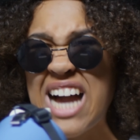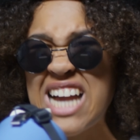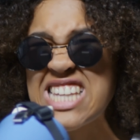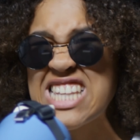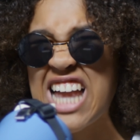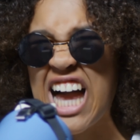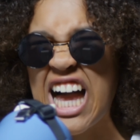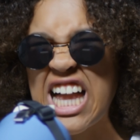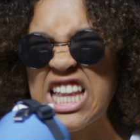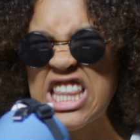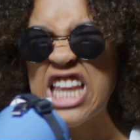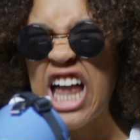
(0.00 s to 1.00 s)
Ich passe mich
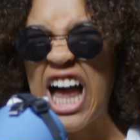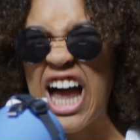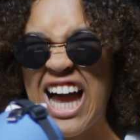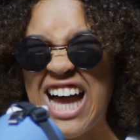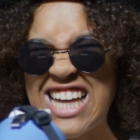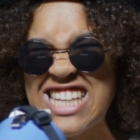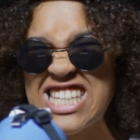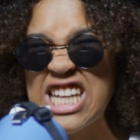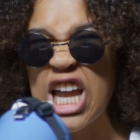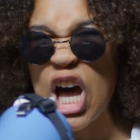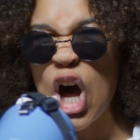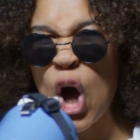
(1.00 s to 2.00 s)
nicht an. Ich muss mich jetzt
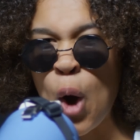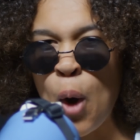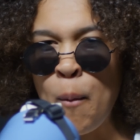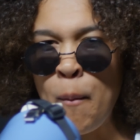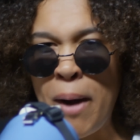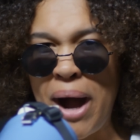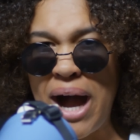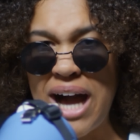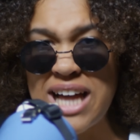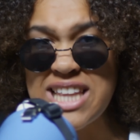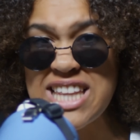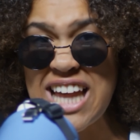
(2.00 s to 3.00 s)
gegen diesen Anpassungsdruck